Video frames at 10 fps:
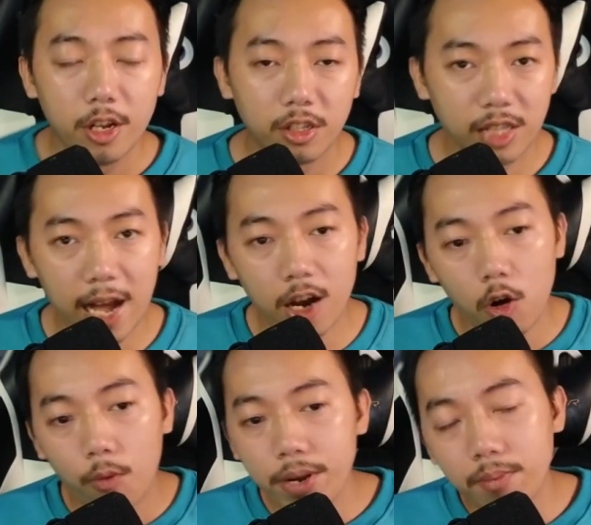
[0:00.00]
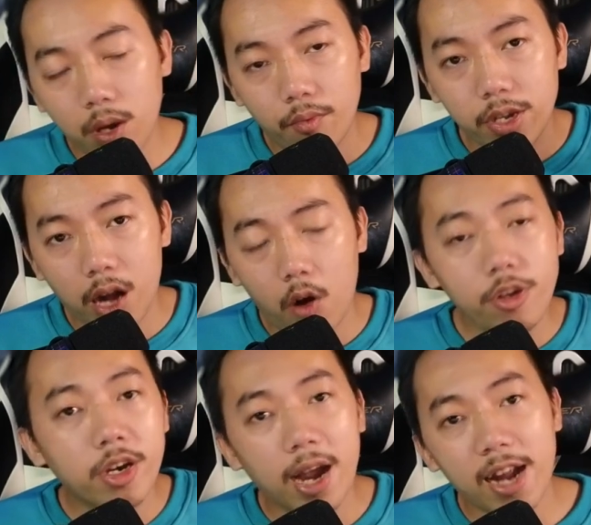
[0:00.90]
ta ổ phim nòng video
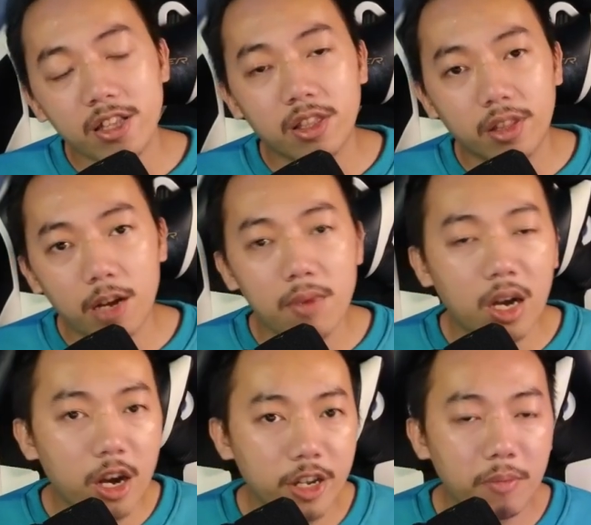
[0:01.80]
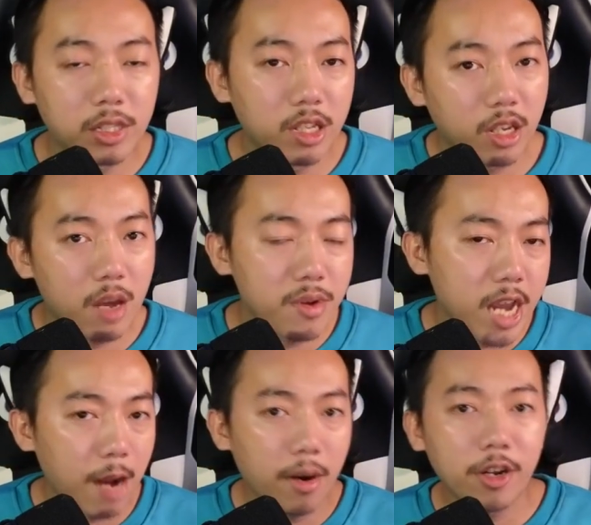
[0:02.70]
dương ai nơi mới khơi dám bà sân gì kia với
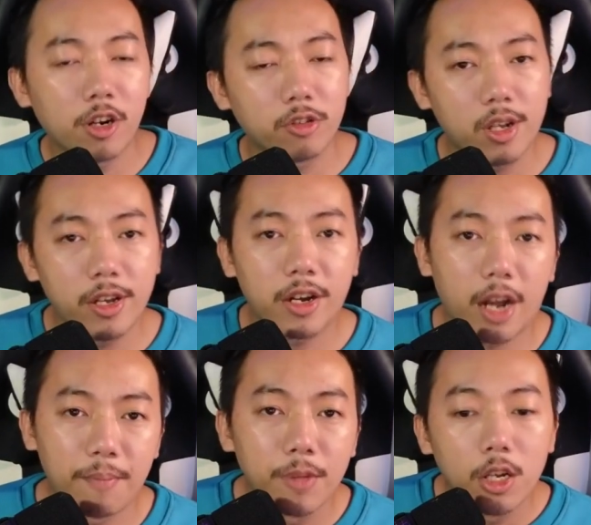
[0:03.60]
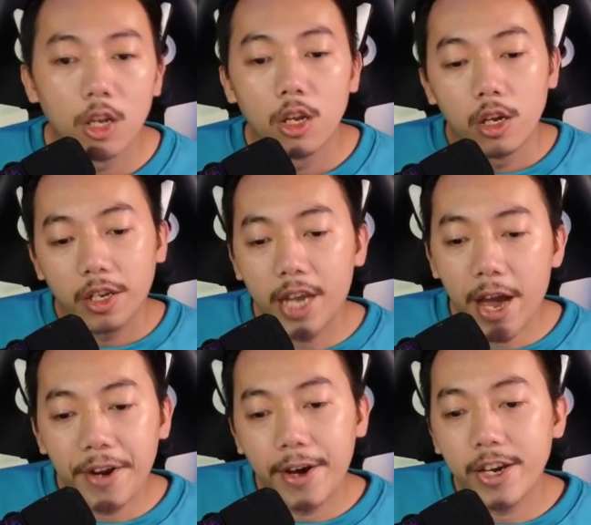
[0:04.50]
nhà món nông Telegram
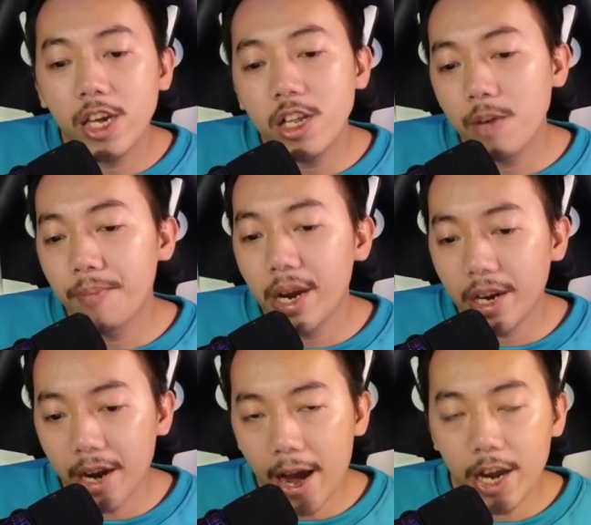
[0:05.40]
cả nấy nhà pe đài